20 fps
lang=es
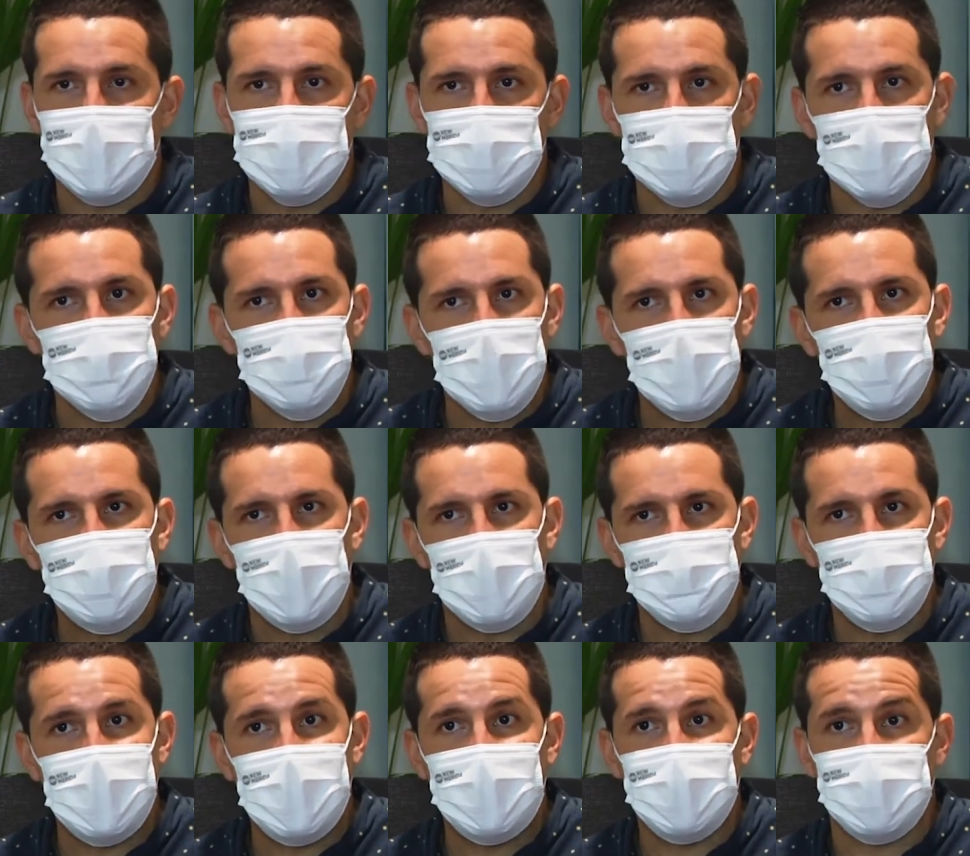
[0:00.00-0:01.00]
20.000
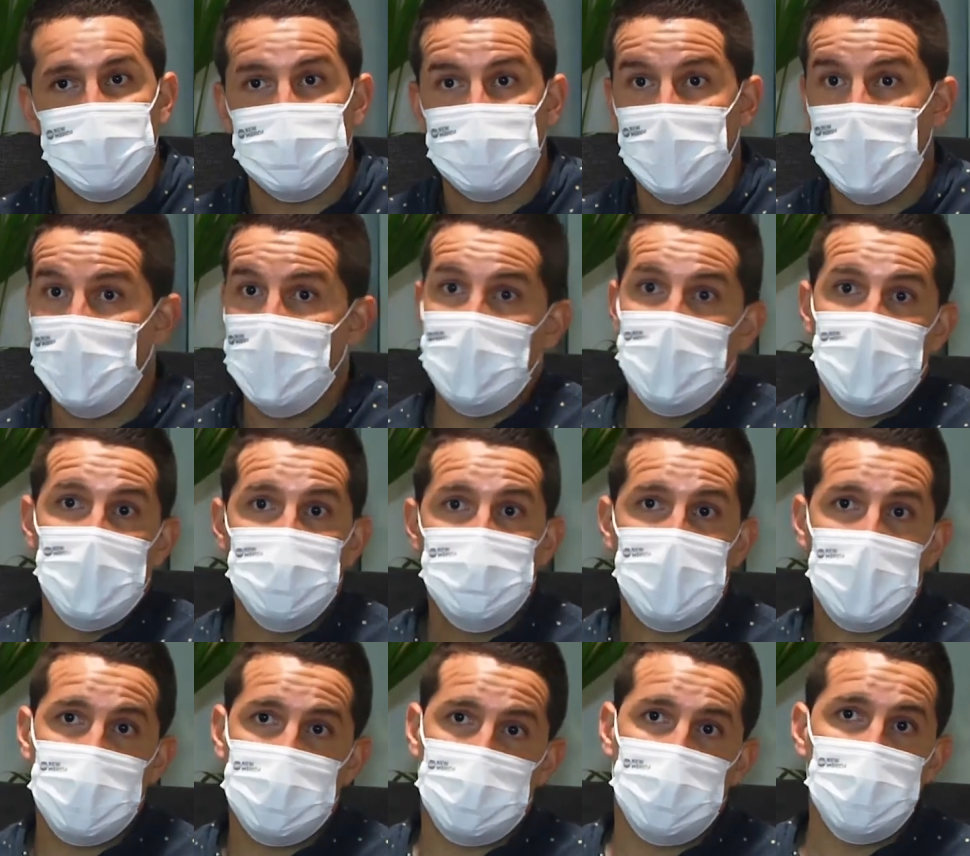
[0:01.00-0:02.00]
familias
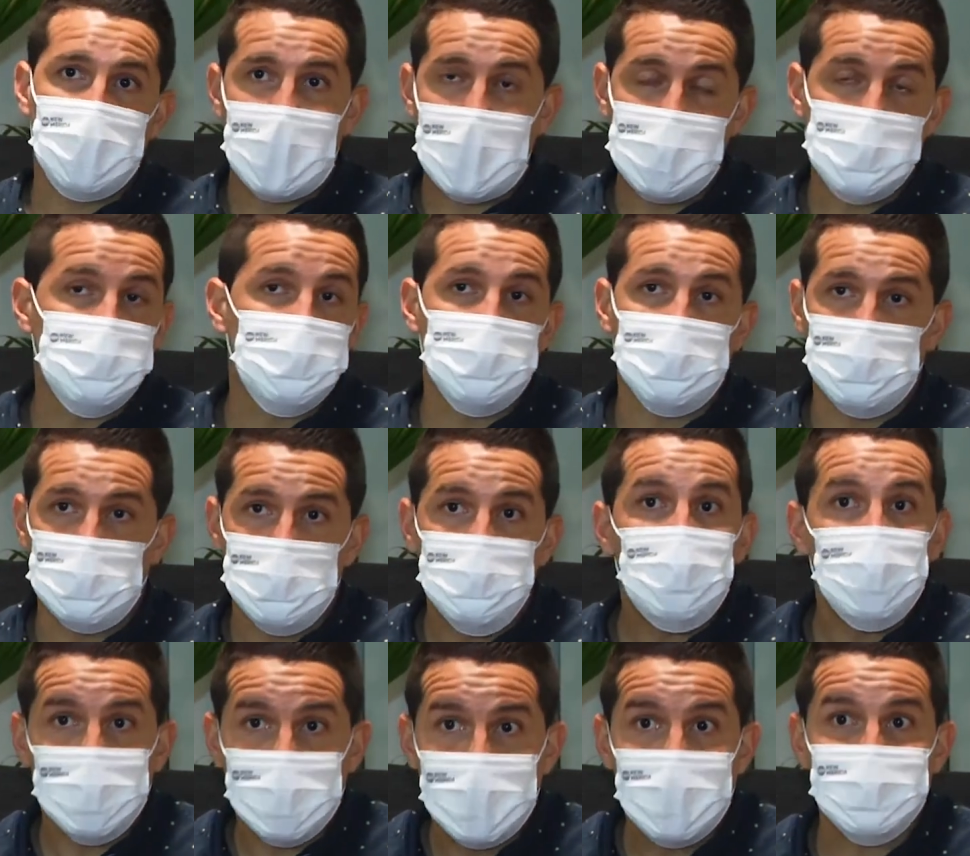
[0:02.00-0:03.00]
vienen con alto
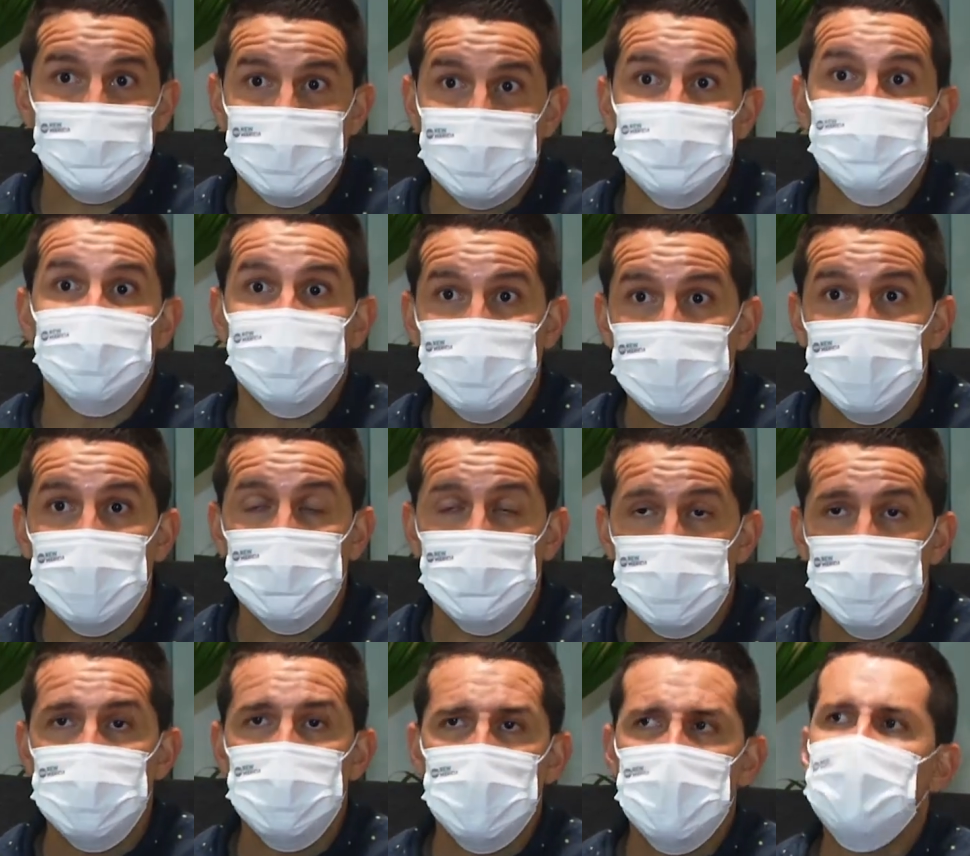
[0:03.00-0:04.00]
poder
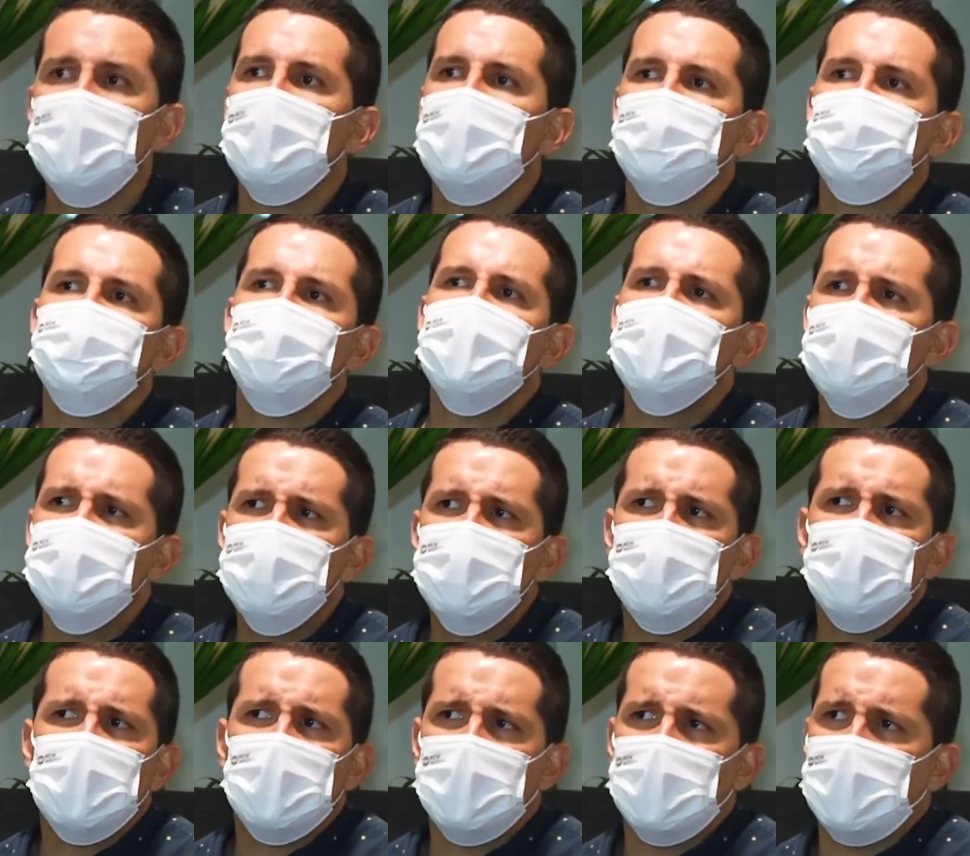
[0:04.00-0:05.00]
adquisitivo, y
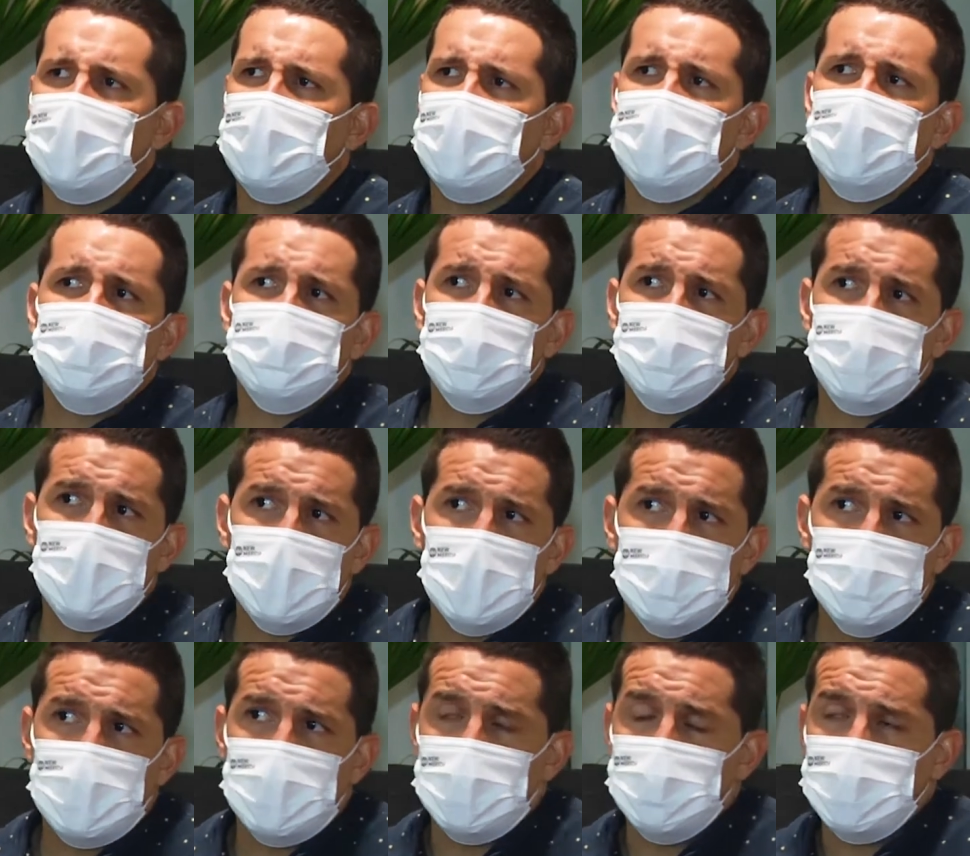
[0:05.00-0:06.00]
eh, es un
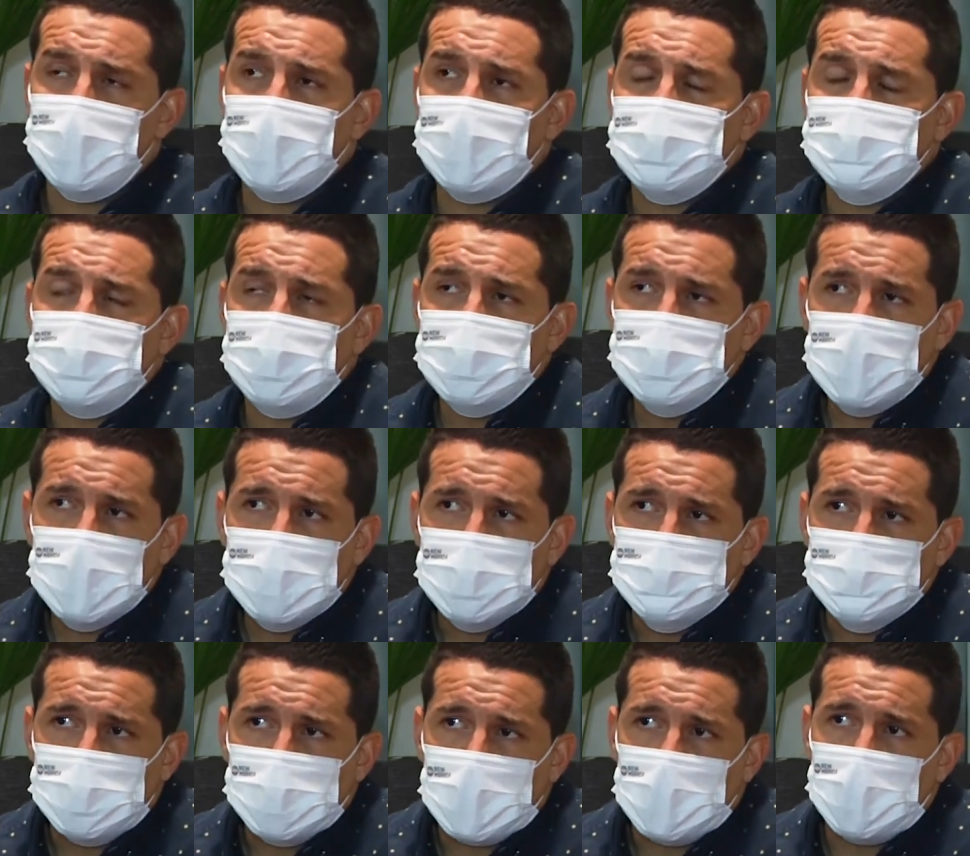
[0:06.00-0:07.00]
fenómeno de migración
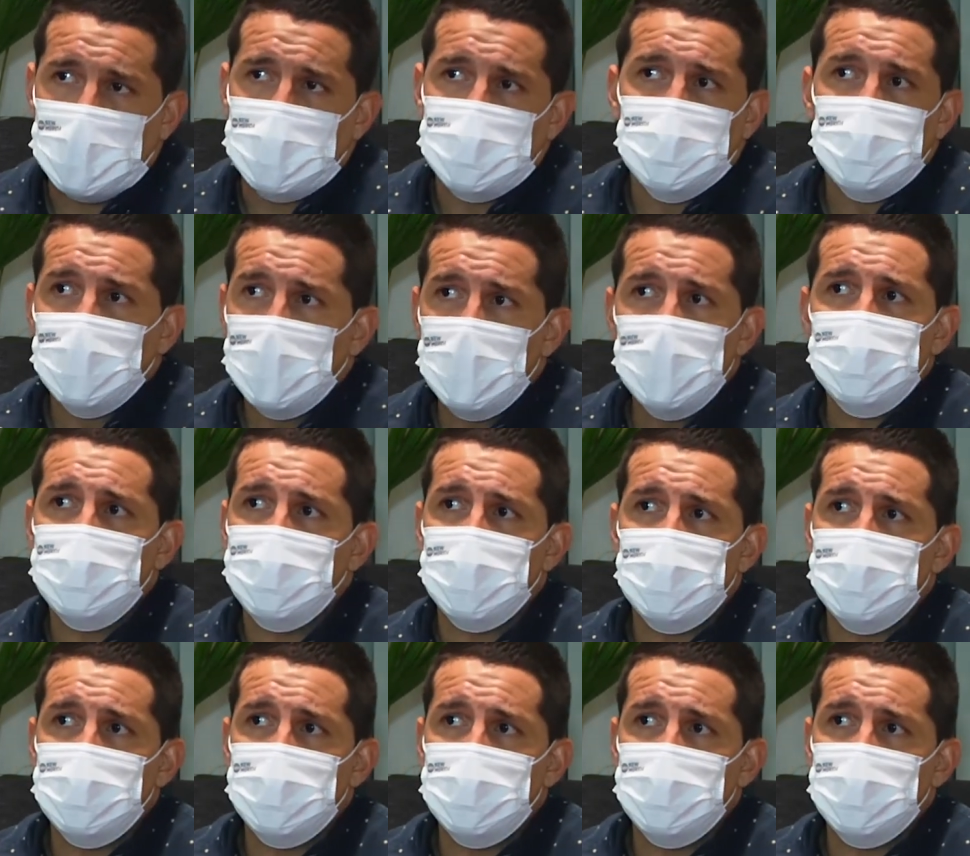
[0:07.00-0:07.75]
que en, lo muy,